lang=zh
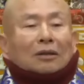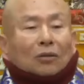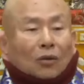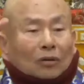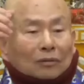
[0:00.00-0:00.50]

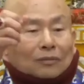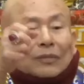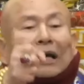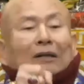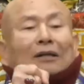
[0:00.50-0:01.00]
我
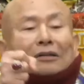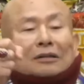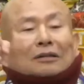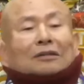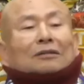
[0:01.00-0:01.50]
把那
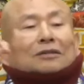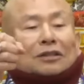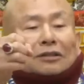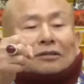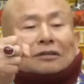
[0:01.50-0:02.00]
个
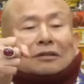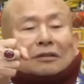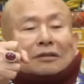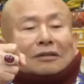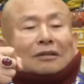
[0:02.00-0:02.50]
车子
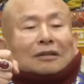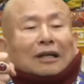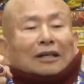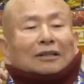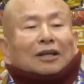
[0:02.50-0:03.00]

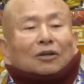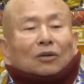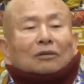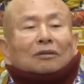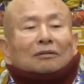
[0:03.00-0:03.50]
开到